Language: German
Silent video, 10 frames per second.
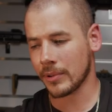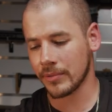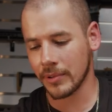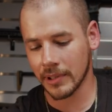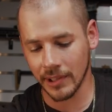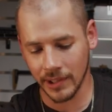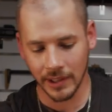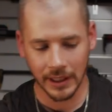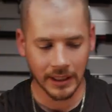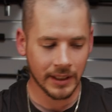auch
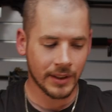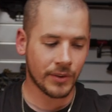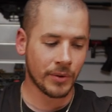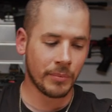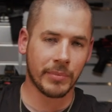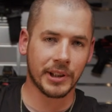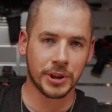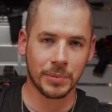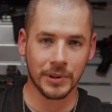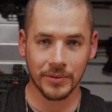wirklich zum
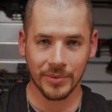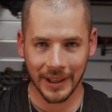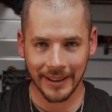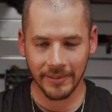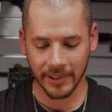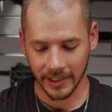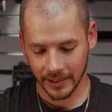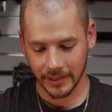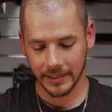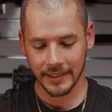Beispiel für
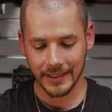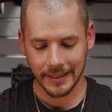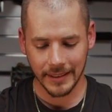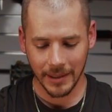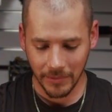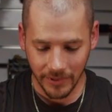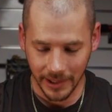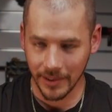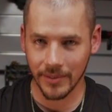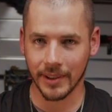Anfänger
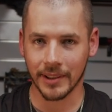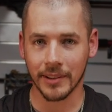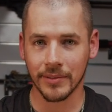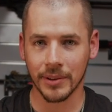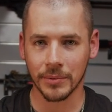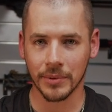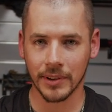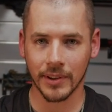empfehlenswert einfach nur.